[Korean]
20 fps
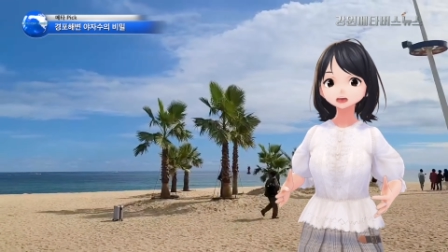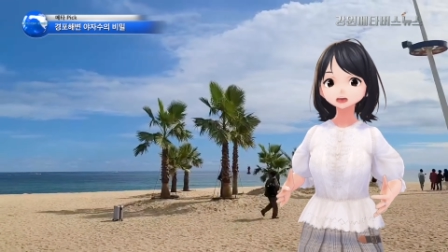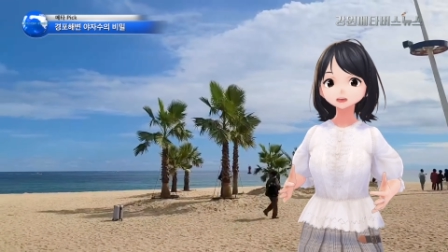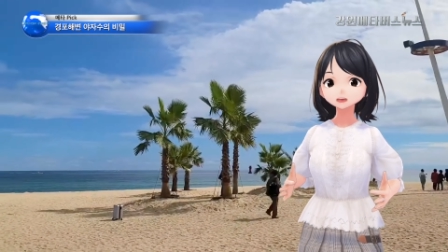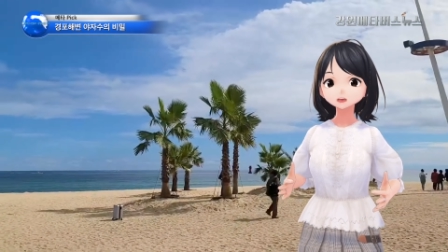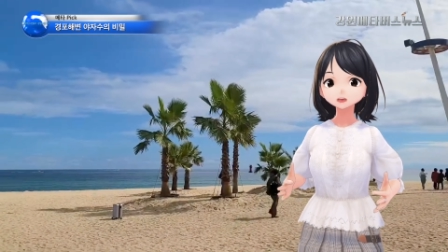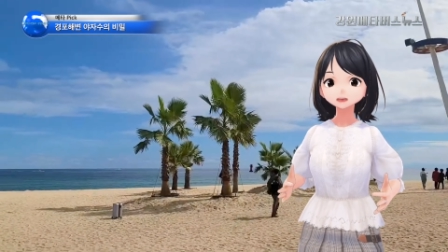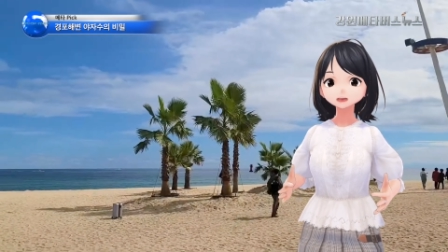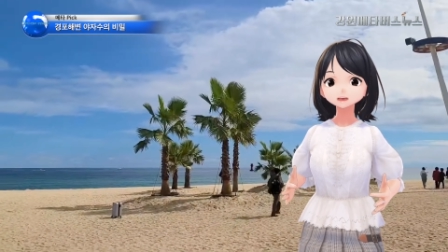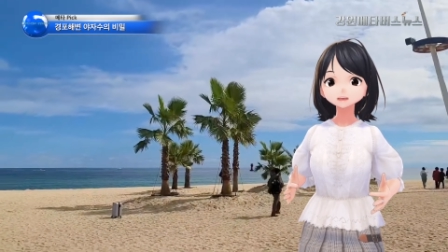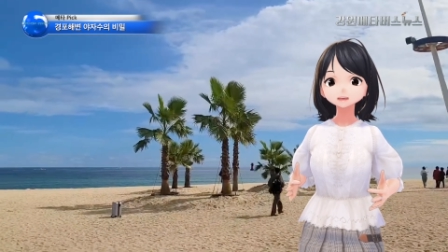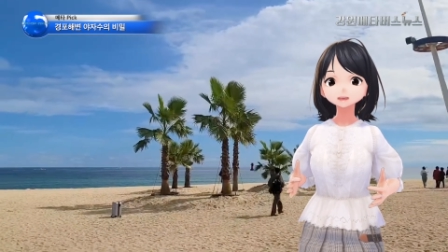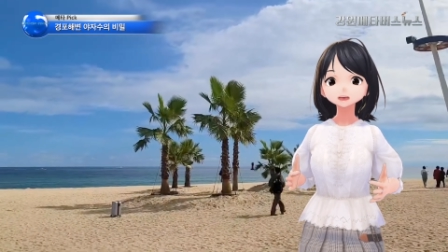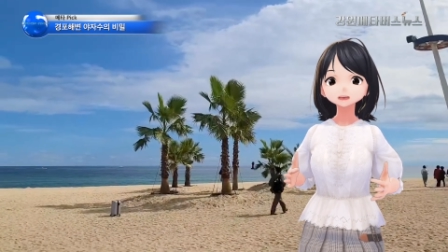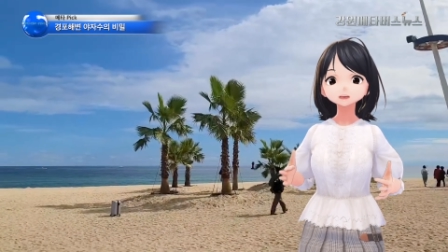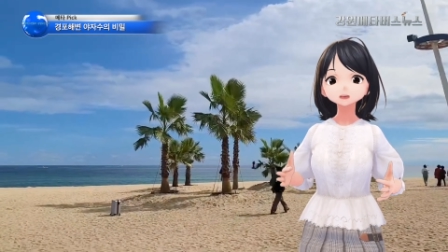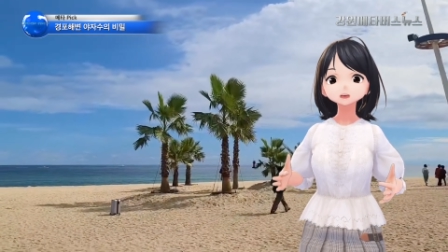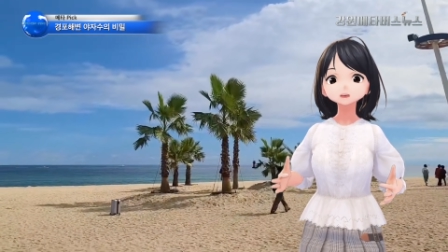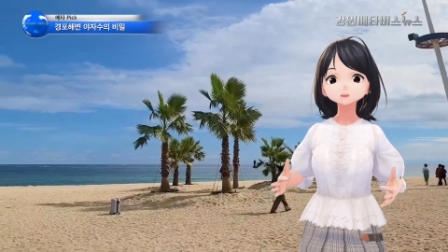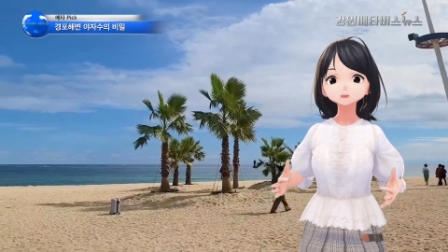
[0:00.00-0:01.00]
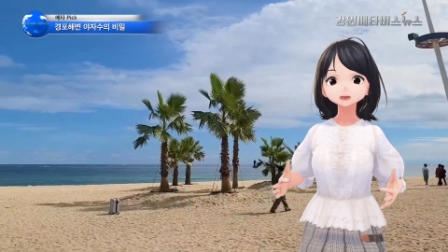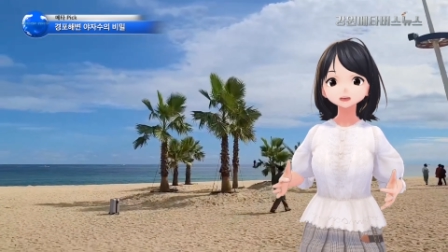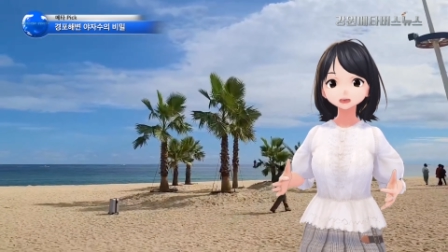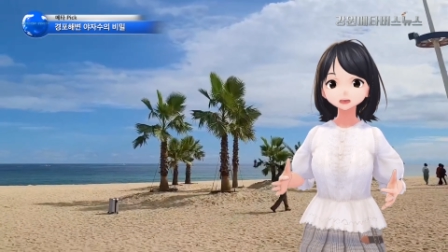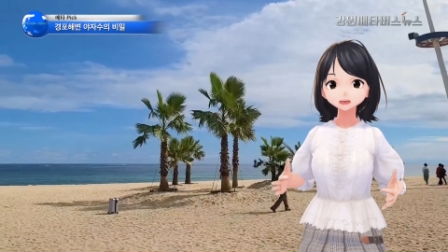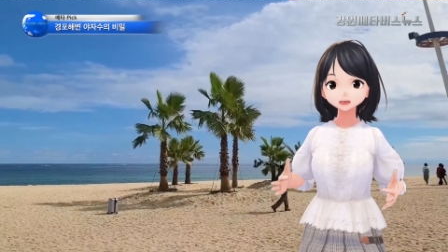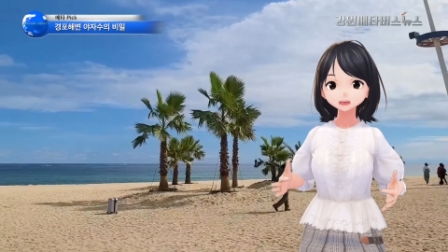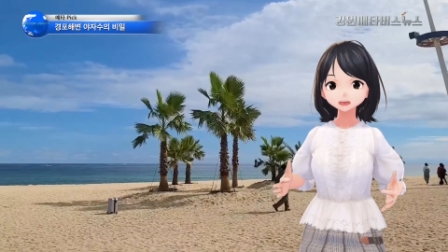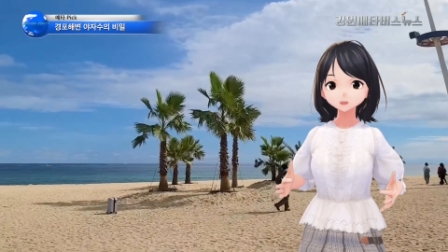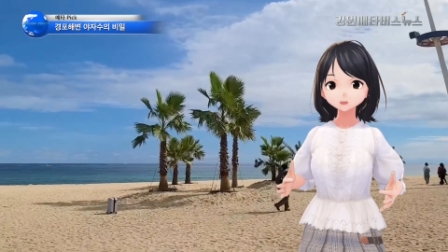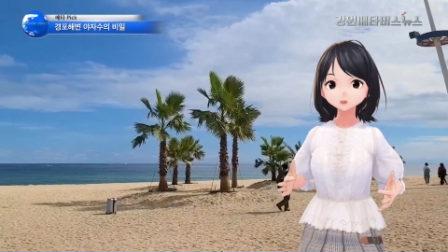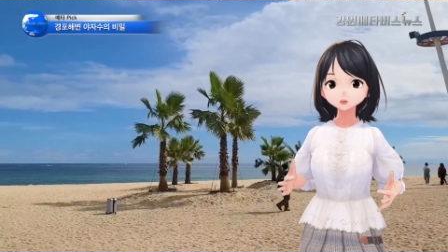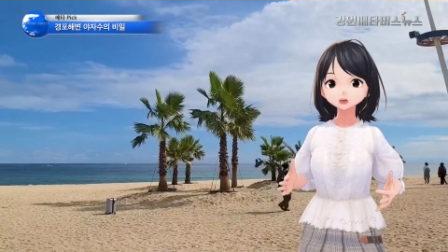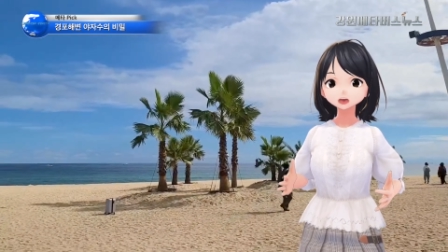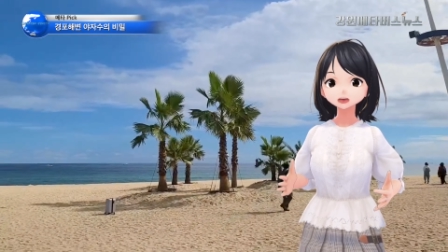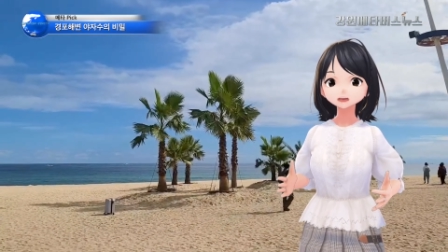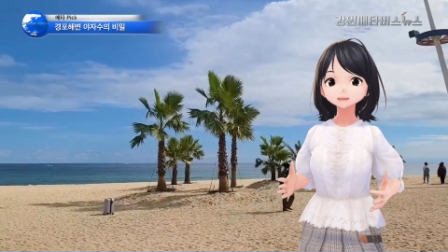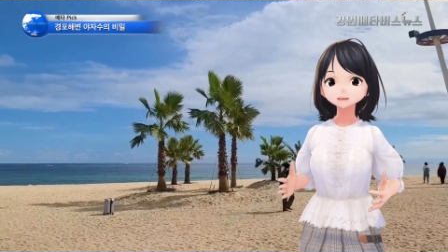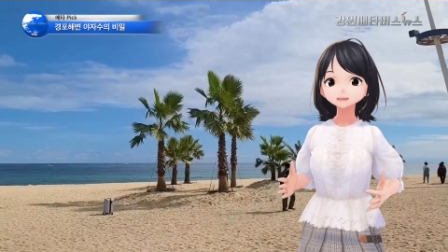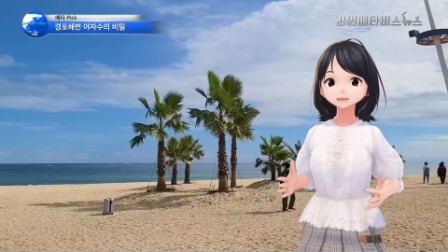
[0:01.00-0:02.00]
내년에도 야자수
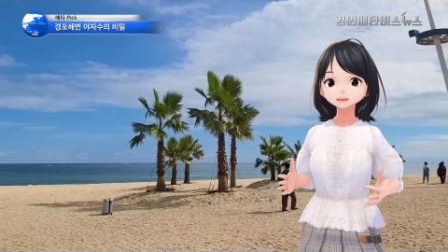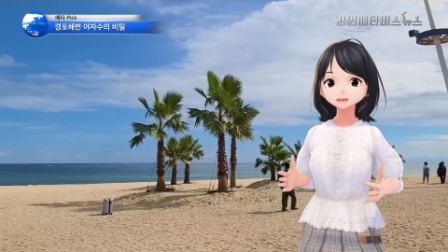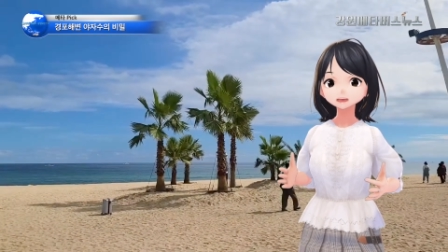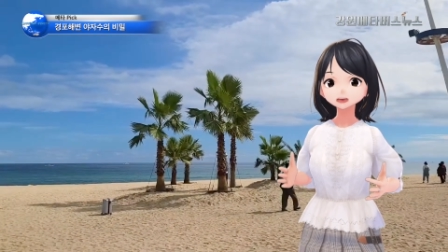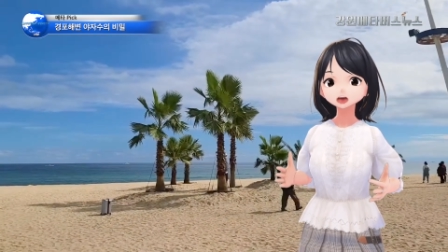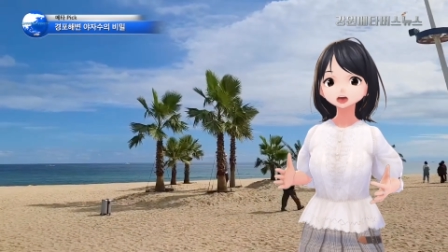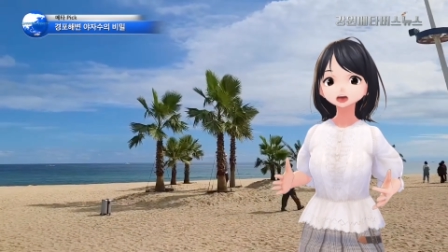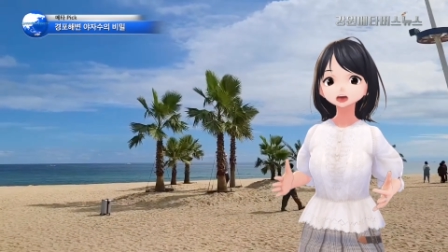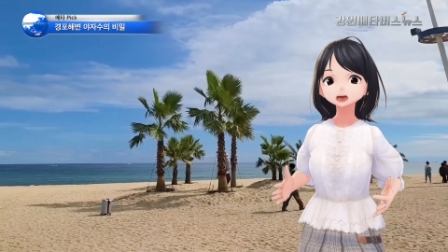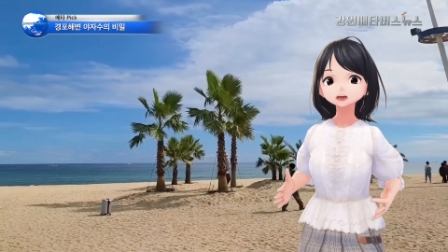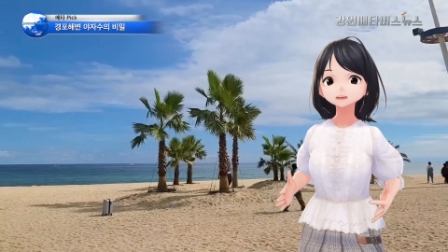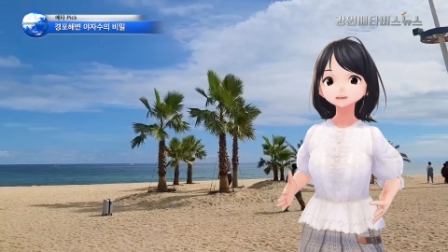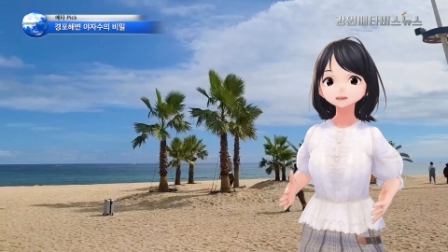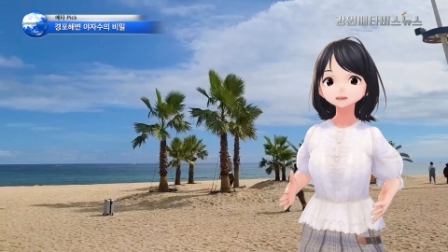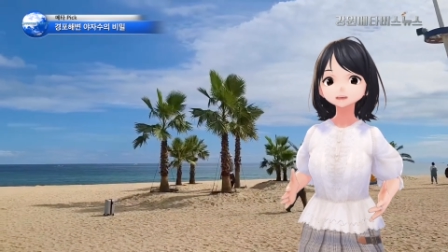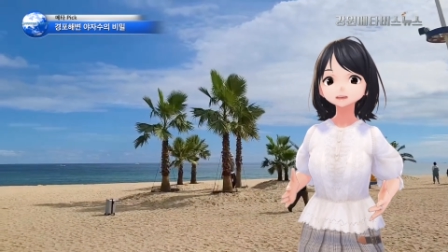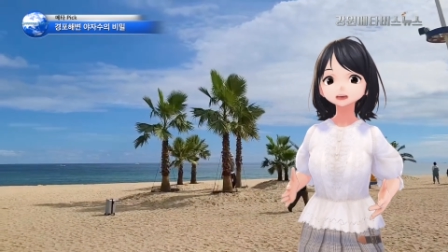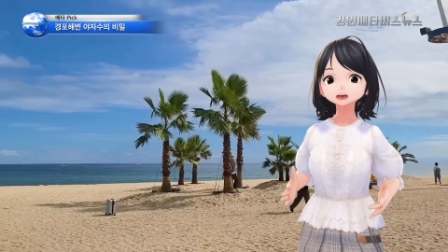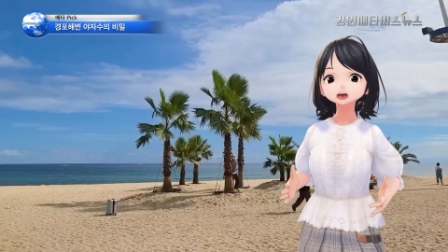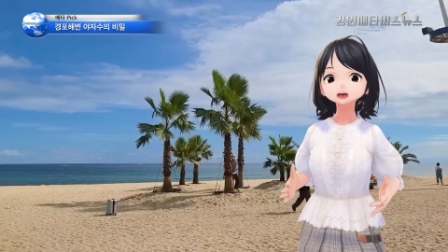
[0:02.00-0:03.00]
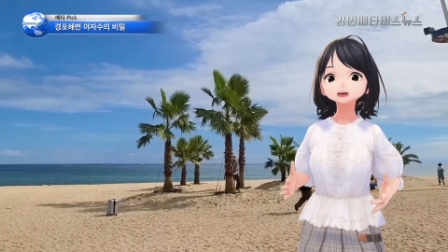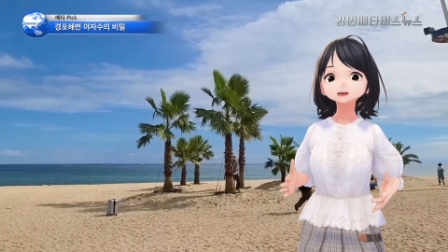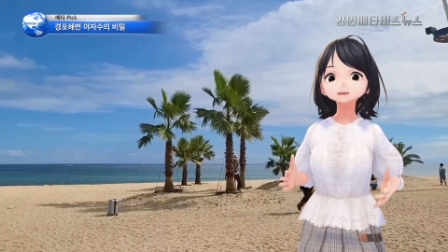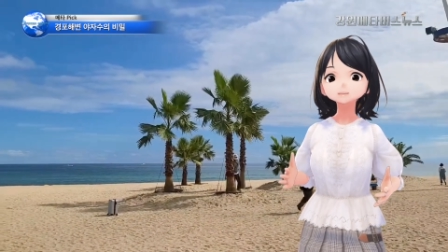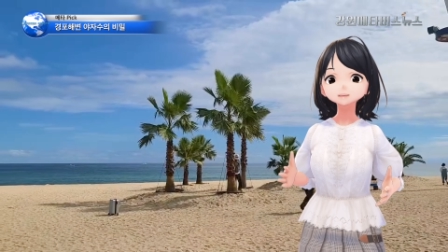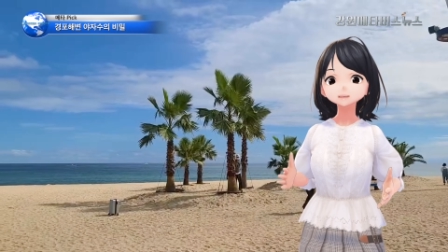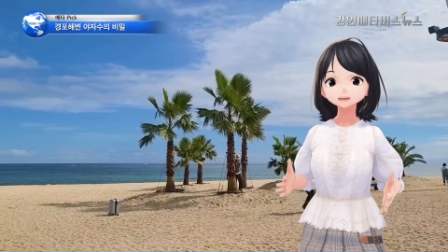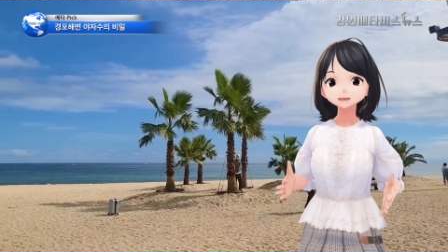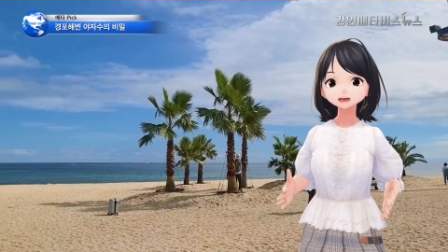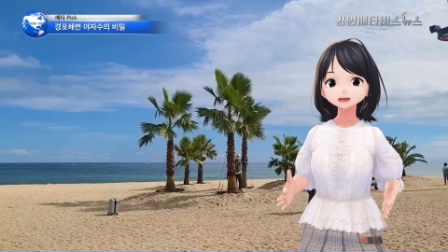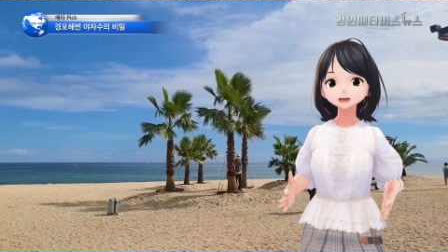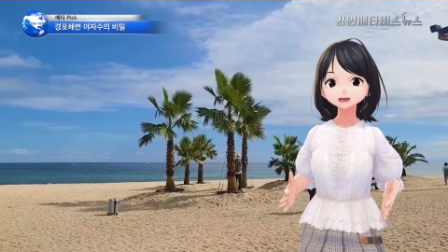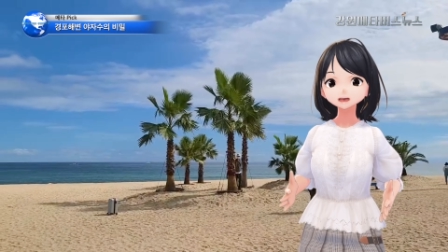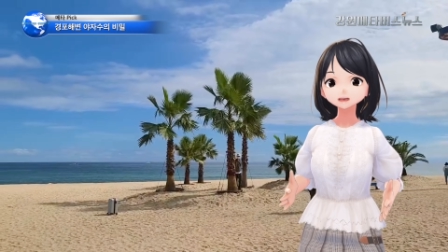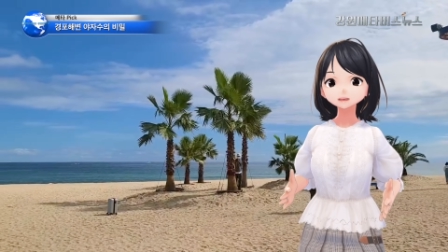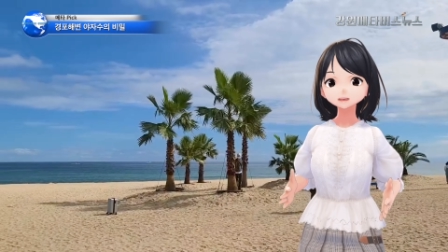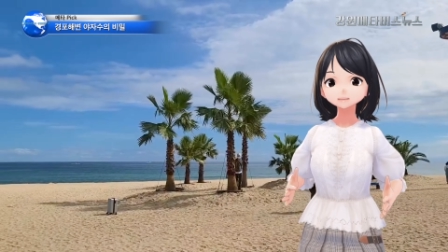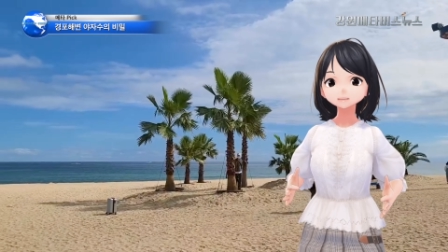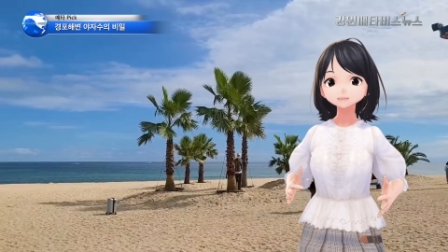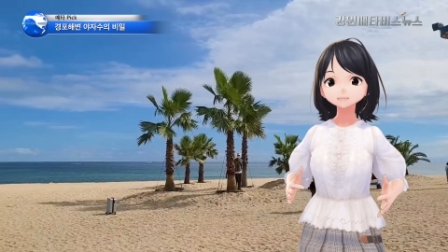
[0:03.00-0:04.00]
포토존을 운영할지 결정한다는
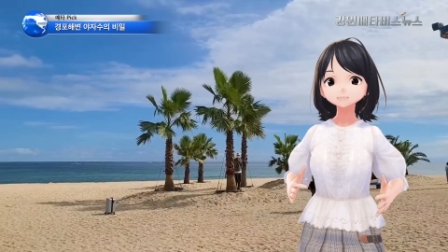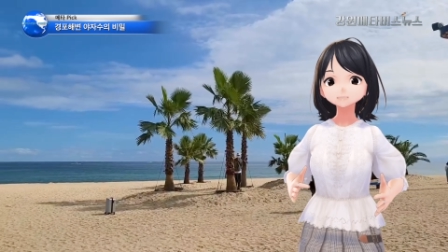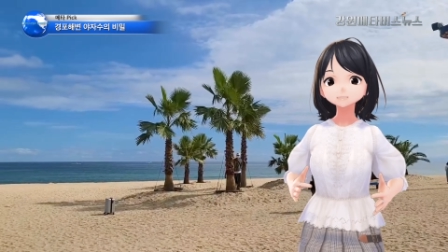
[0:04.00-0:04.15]
계획입니다.